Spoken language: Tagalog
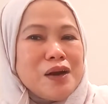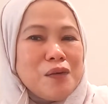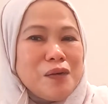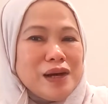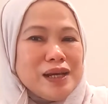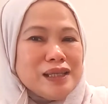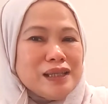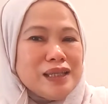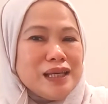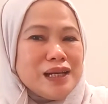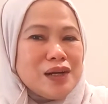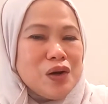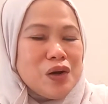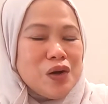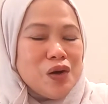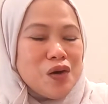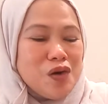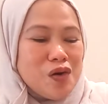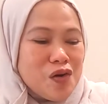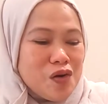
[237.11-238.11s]
variety
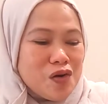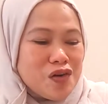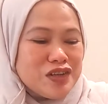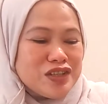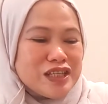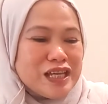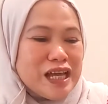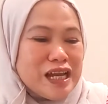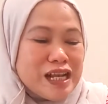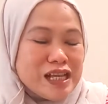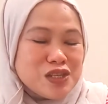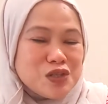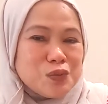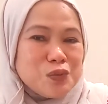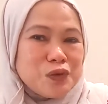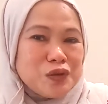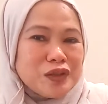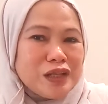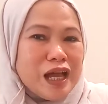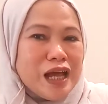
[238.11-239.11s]
ko. Sana
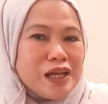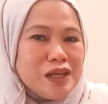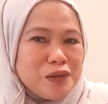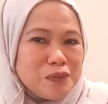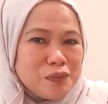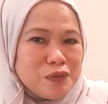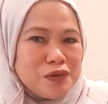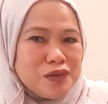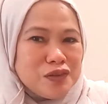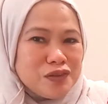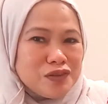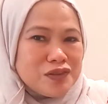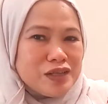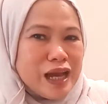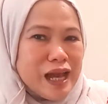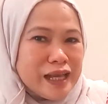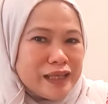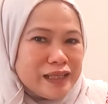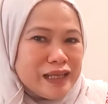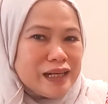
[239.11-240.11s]
suportahan niyo po yung
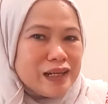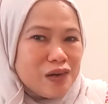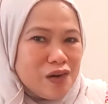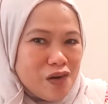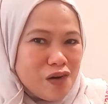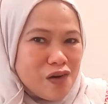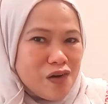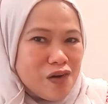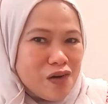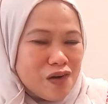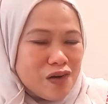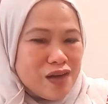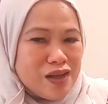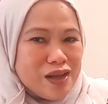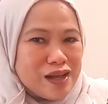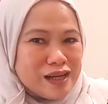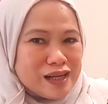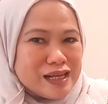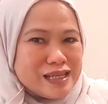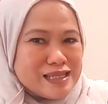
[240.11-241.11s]
channel ko.
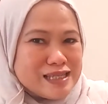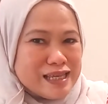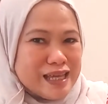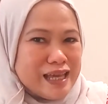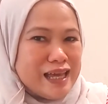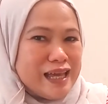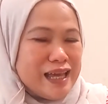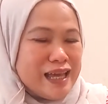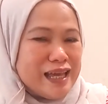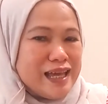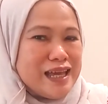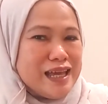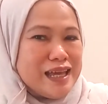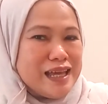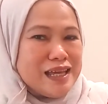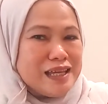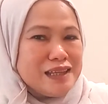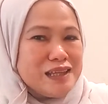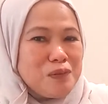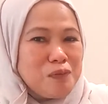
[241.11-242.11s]
Kasi
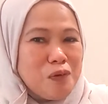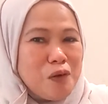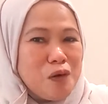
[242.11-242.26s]
hindi po